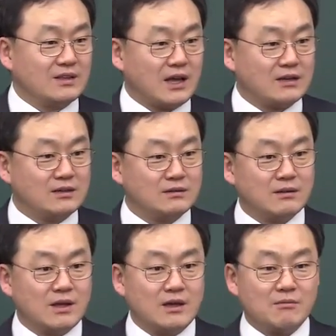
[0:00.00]
나는
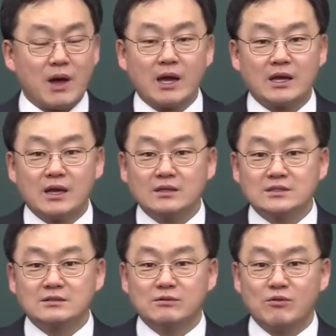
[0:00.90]
마귀가
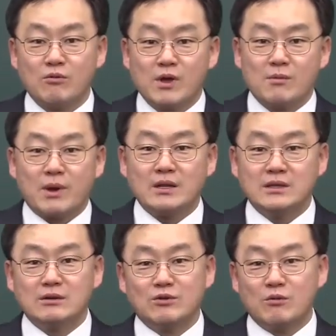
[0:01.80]
지금 꼽
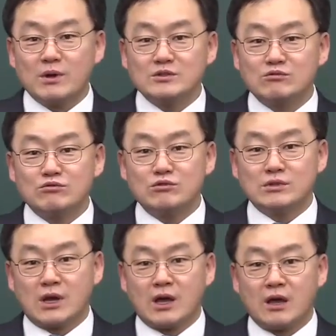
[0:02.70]
빨대를 꼽아서 꿀을
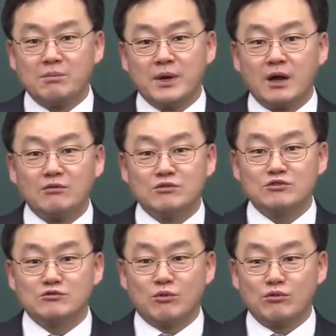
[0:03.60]
다 빼가고
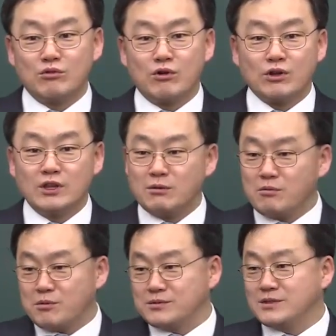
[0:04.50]
있는지도 모르고 겉에만
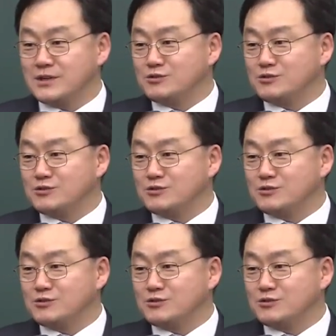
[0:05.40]
보면서 그냥